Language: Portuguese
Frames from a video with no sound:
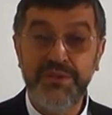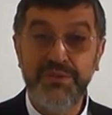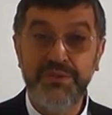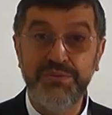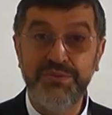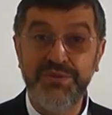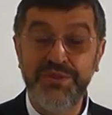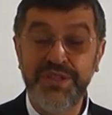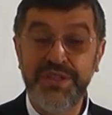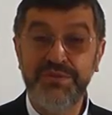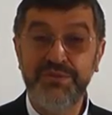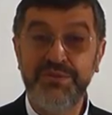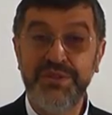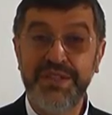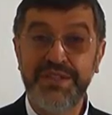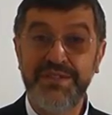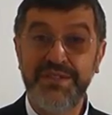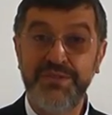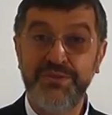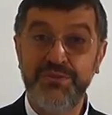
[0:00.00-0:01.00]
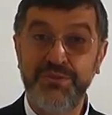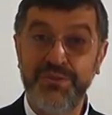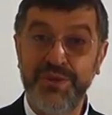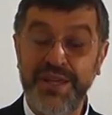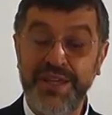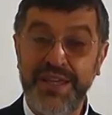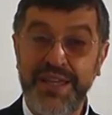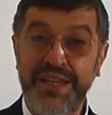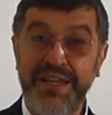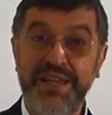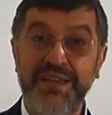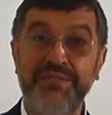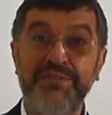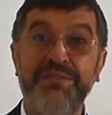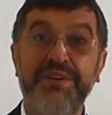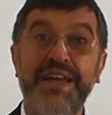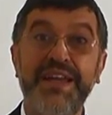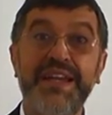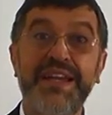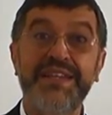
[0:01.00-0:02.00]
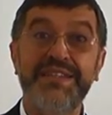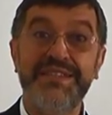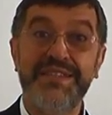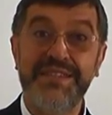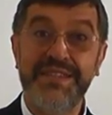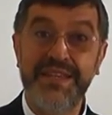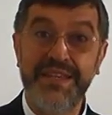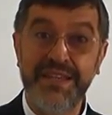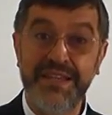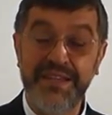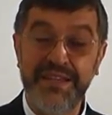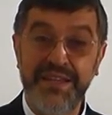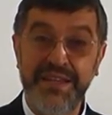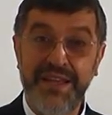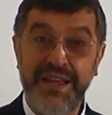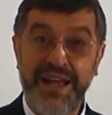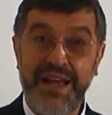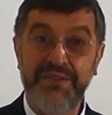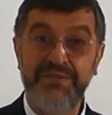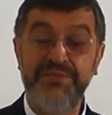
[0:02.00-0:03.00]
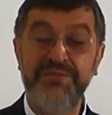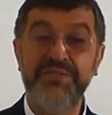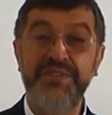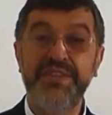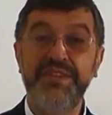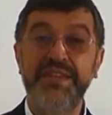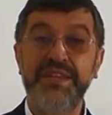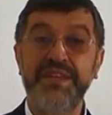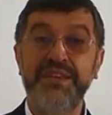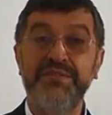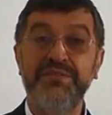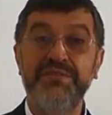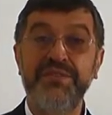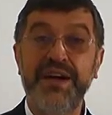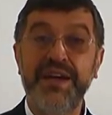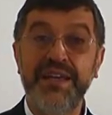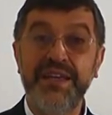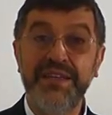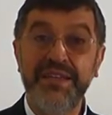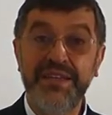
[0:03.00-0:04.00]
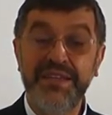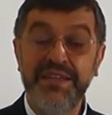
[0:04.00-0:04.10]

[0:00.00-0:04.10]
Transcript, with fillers: o dia do nascituro, aquele que vai nascer, a vida que vai